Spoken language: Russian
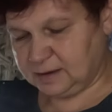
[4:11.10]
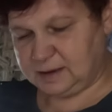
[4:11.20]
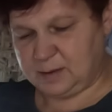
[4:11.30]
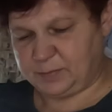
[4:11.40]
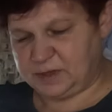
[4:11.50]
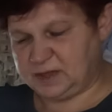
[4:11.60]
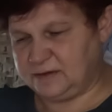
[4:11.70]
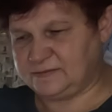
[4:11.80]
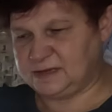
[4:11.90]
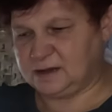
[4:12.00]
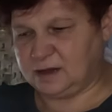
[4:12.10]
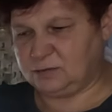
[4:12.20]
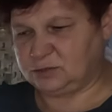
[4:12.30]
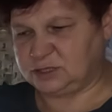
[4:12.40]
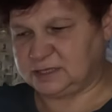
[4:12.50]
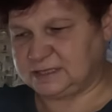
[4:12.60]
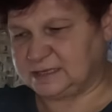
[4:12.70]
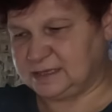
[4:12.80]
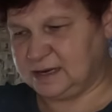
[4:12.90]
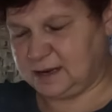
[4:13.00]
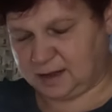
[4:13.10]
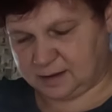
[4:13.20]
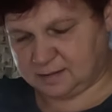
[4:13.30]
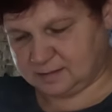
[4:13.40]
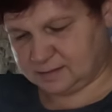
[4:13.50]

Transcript: Крепенькие, все хорошие, созрели.